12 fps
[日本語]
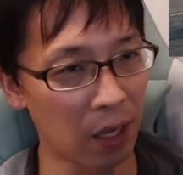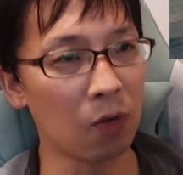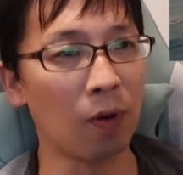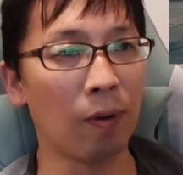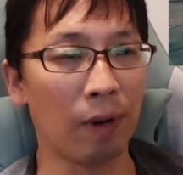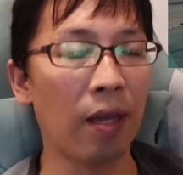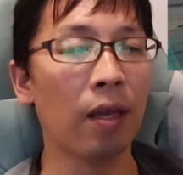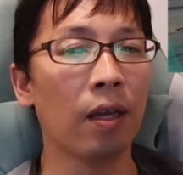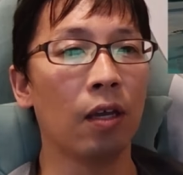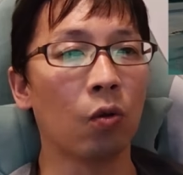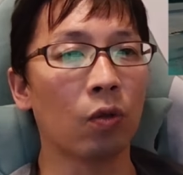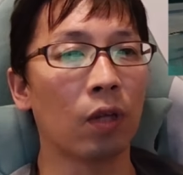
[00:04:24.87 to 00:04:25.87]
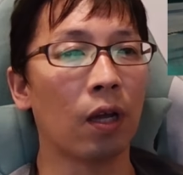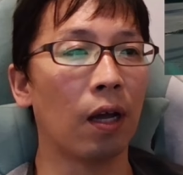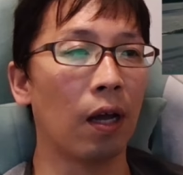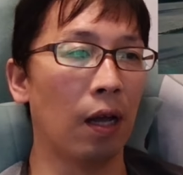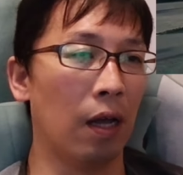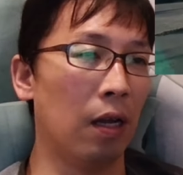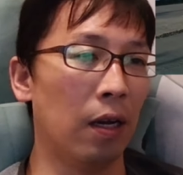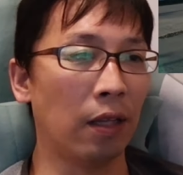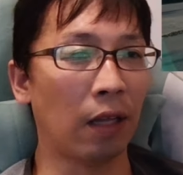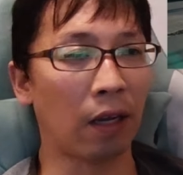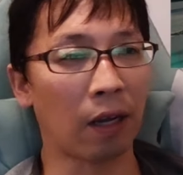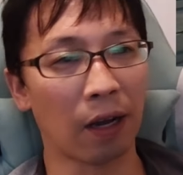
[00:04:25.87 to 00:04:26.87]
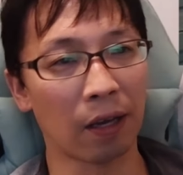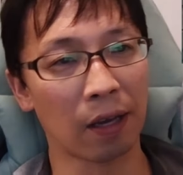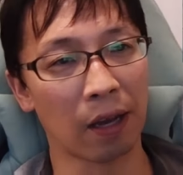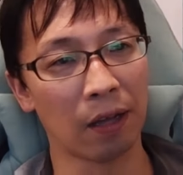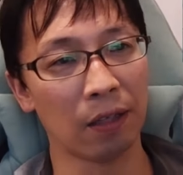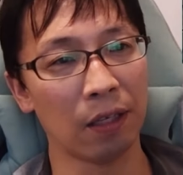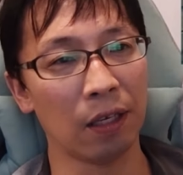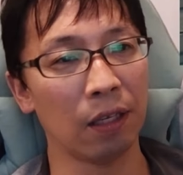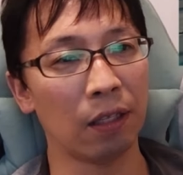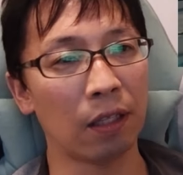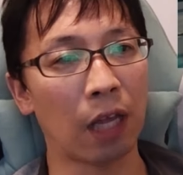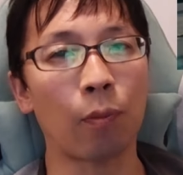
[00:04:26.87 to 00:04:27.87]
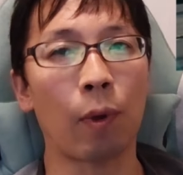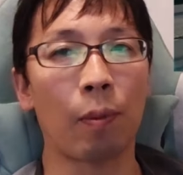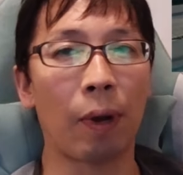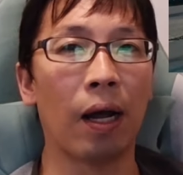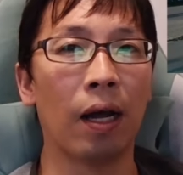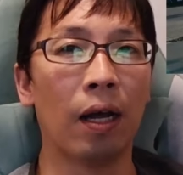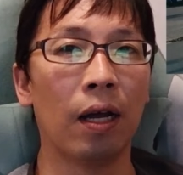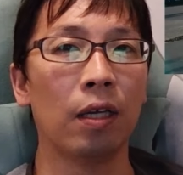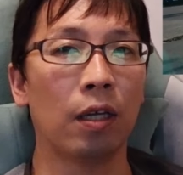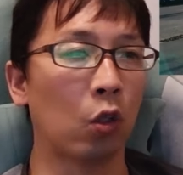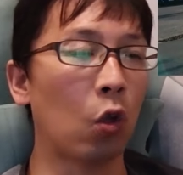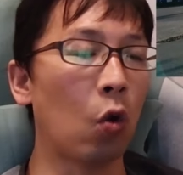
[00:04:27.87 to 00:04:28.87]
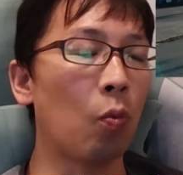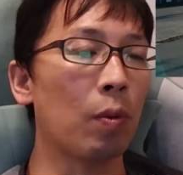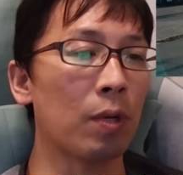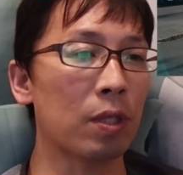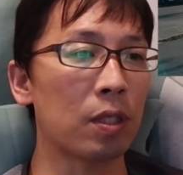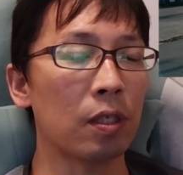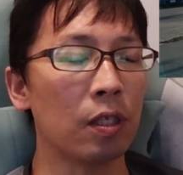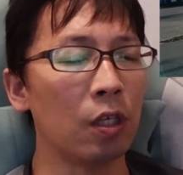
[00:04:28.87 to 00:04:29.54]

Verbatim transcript: それはね、いろんなレンタカー屋に頼めばいいかと思います。